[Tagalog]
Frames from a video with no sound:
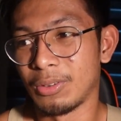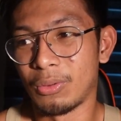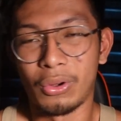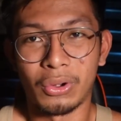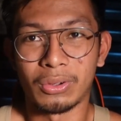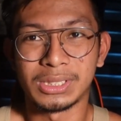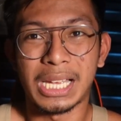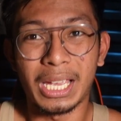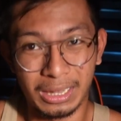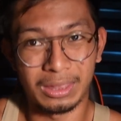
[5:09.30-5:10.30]
or
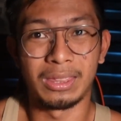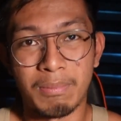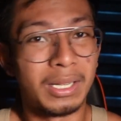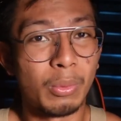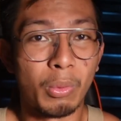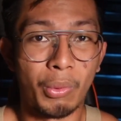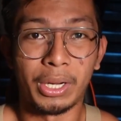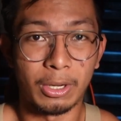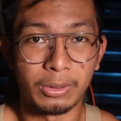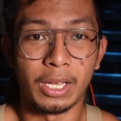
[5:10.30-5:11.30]
sakit pag
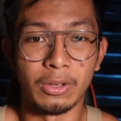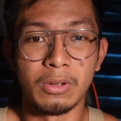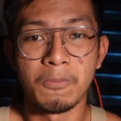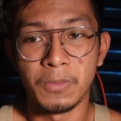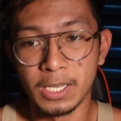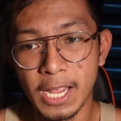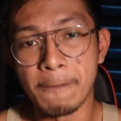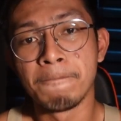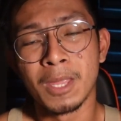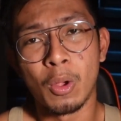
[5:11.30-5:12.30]
nag-workout kayo. And
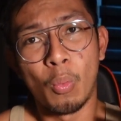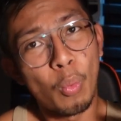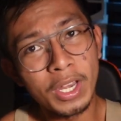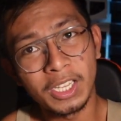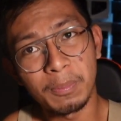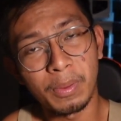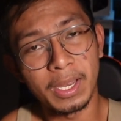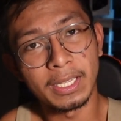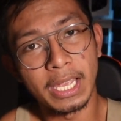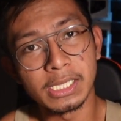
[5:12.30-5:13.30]
then, one tip
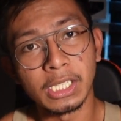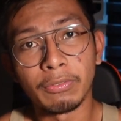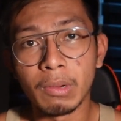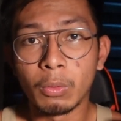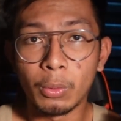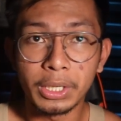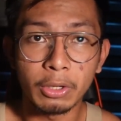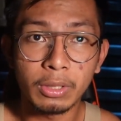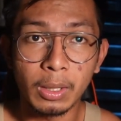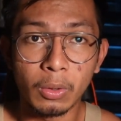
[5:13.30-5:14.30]
rin guys, if
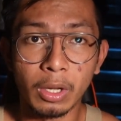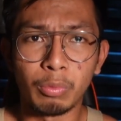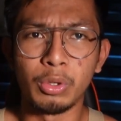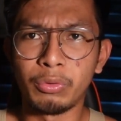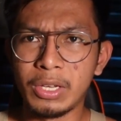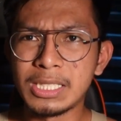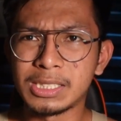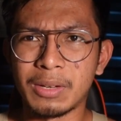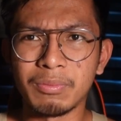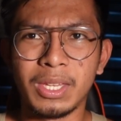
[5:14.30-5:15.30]
mag-workout kayo, if you feel
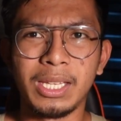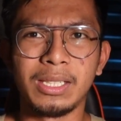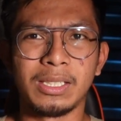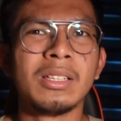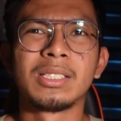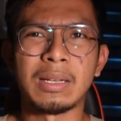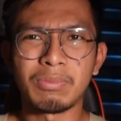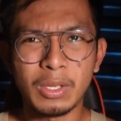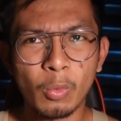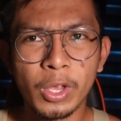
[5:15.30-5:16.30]
something,
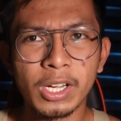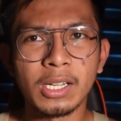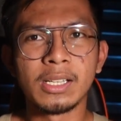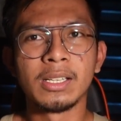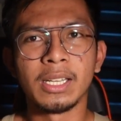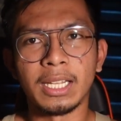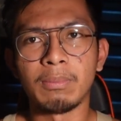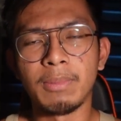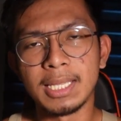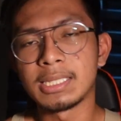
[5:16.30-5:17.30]
something weird,
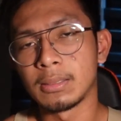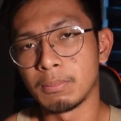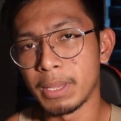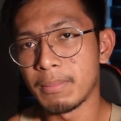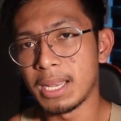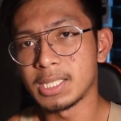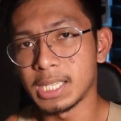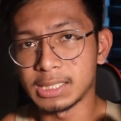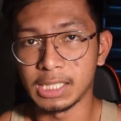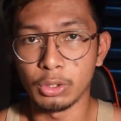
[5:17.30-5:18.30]
it means may mali
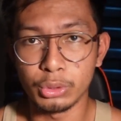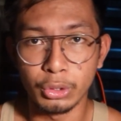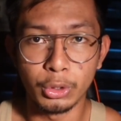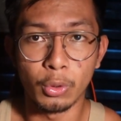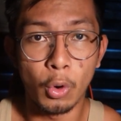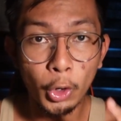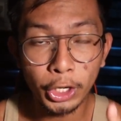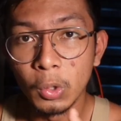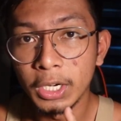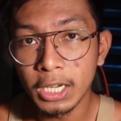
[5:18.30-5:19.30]
sa execution nyo
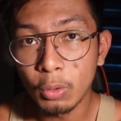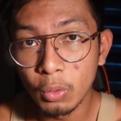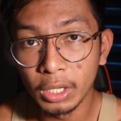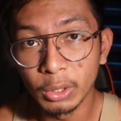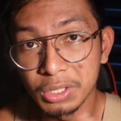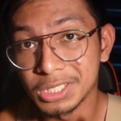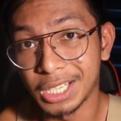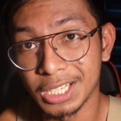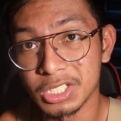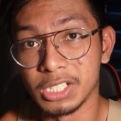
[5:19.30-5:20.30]
or kulang na kulang yung
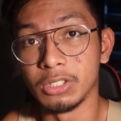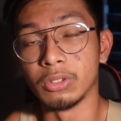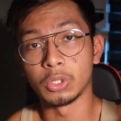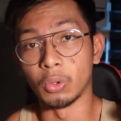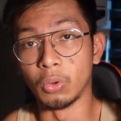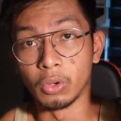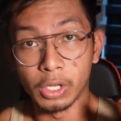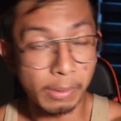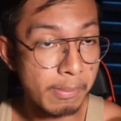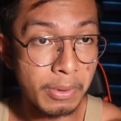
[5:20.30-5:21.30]
stretching nyo. So,
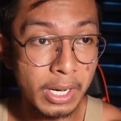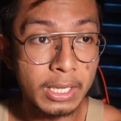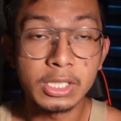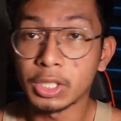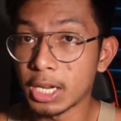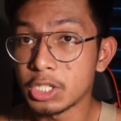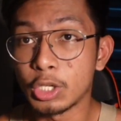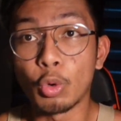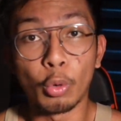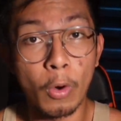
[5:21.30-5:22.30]
remember then,
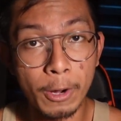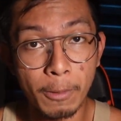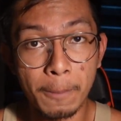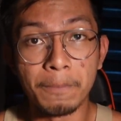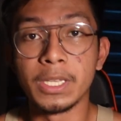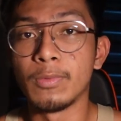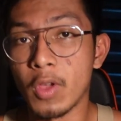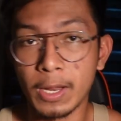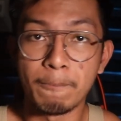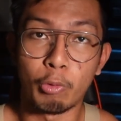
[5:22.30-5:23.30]
stretching or warm-up is
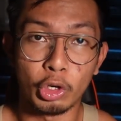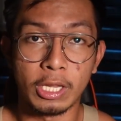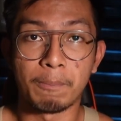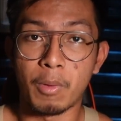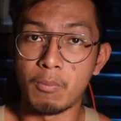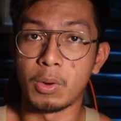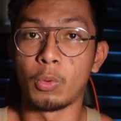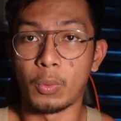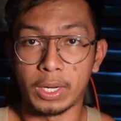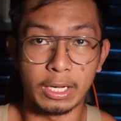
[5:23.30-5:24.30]
very important pag
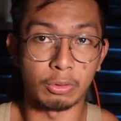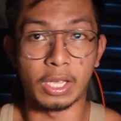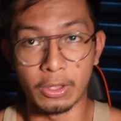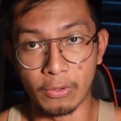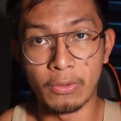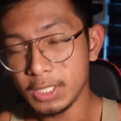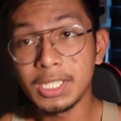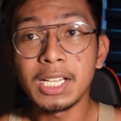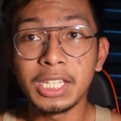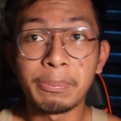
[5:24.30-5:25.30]
mag-workout kayo.
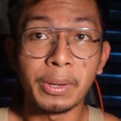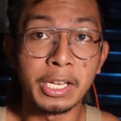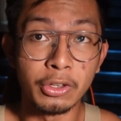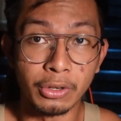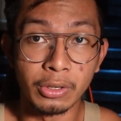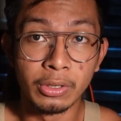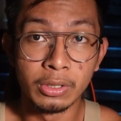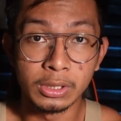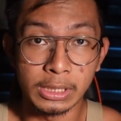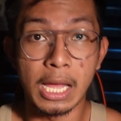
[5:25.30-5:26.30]
Kasi ang tip rin yun,
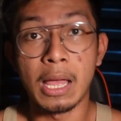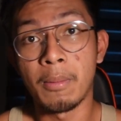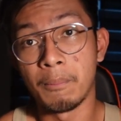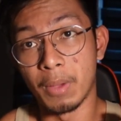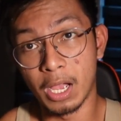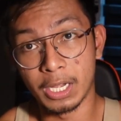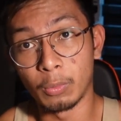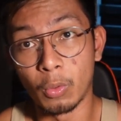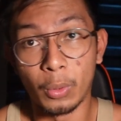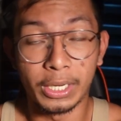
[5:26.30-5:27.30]
sa mga
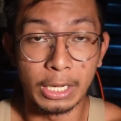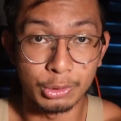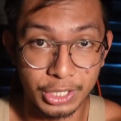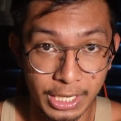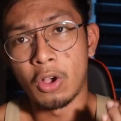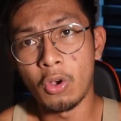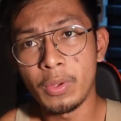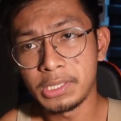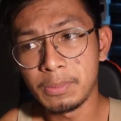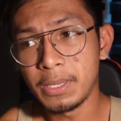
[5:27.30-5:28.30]
nag-workout dyan.
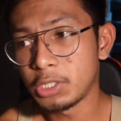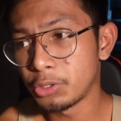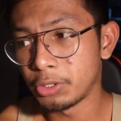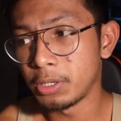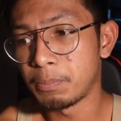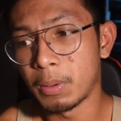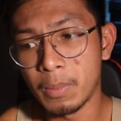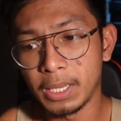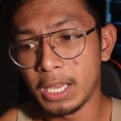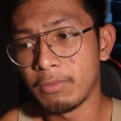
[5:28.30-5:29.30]
Always make sure pag
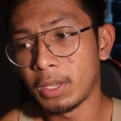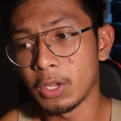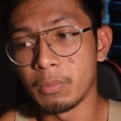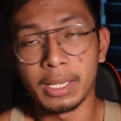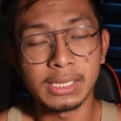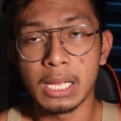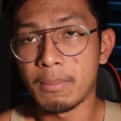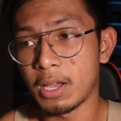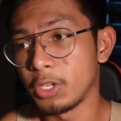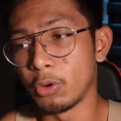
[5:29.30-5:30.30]
mag-heavy kayo, may
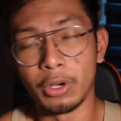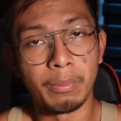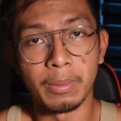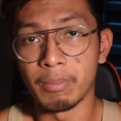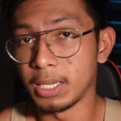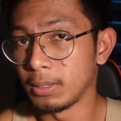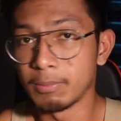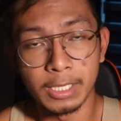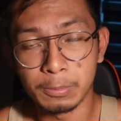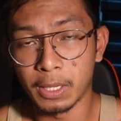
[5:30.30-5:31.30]
kasama kayo or may, may,
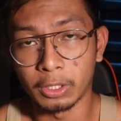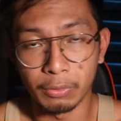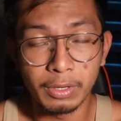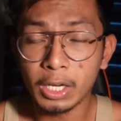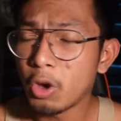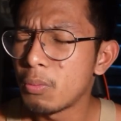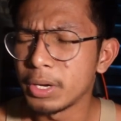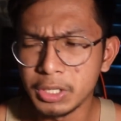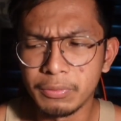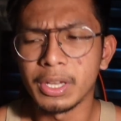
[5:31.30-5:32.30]
may spotter. Very
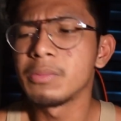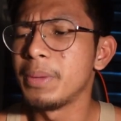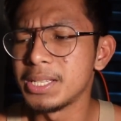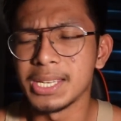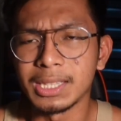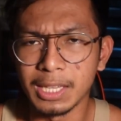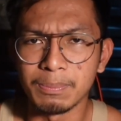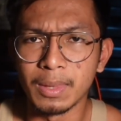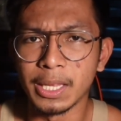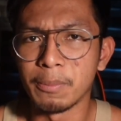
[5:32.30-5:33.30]
common yan, very basic
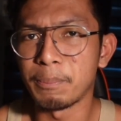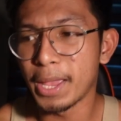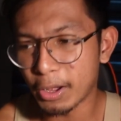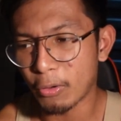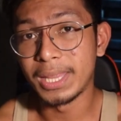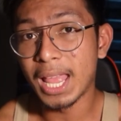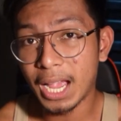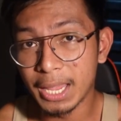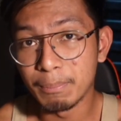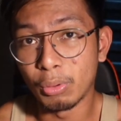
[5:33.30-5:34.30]
tip na yan. Pero,
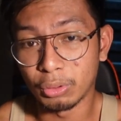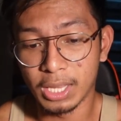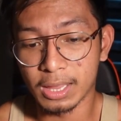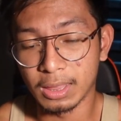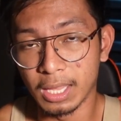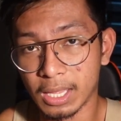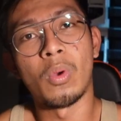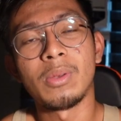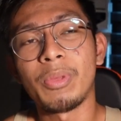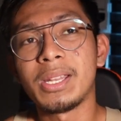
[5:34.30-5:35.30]
pinaka-importante.
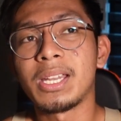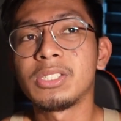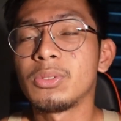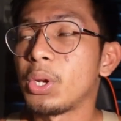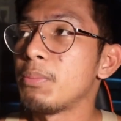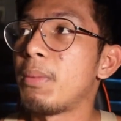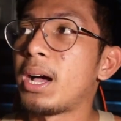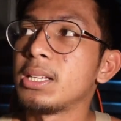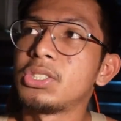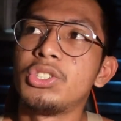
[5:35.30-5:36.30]
One main reason rin
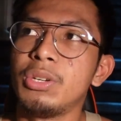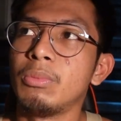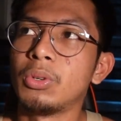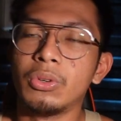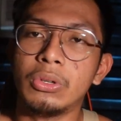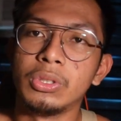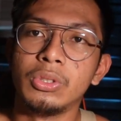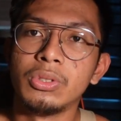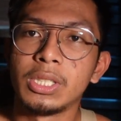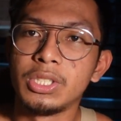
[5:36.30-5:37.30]
bakit sa gym ko,
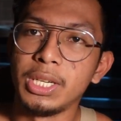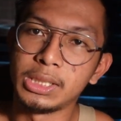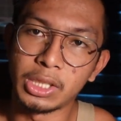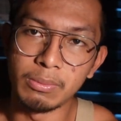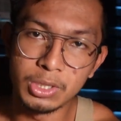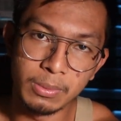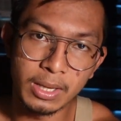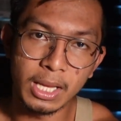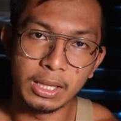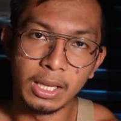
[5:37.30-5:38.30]
dun sa G-Extreme gym
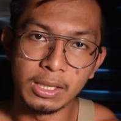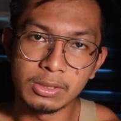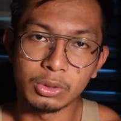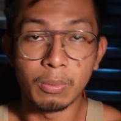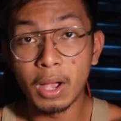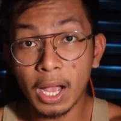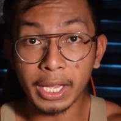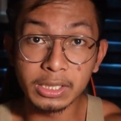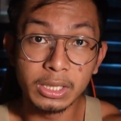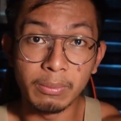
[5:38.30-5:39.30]
natin, so sa
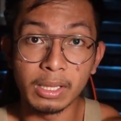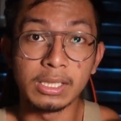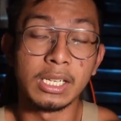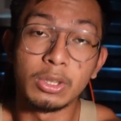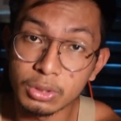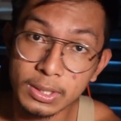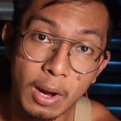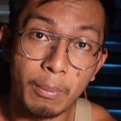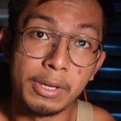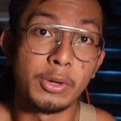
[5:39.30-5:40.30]
mga extreme natin dito
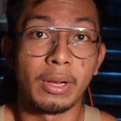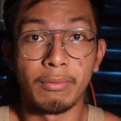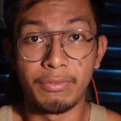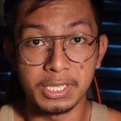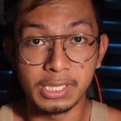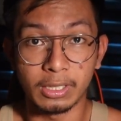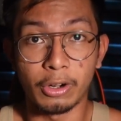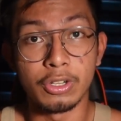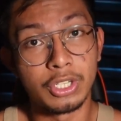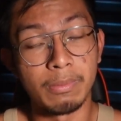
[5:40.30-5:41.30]
sa summer, you can visit
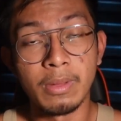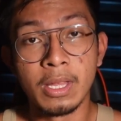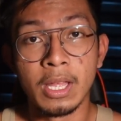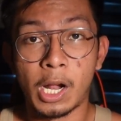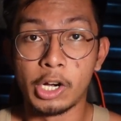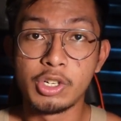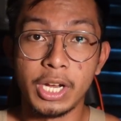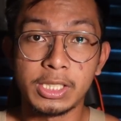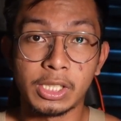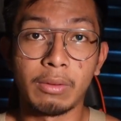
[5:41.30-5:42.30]
our gym, our
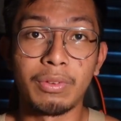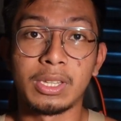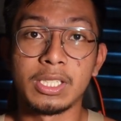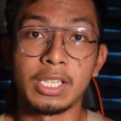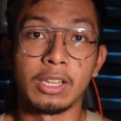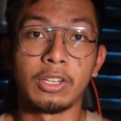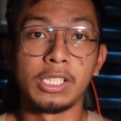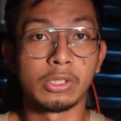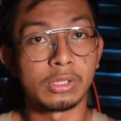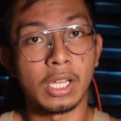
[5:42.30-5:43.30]
G-Extreme Fitness Center
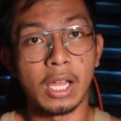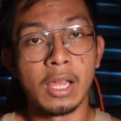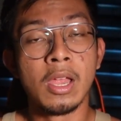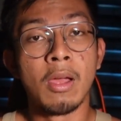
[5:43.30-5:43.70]
dito sa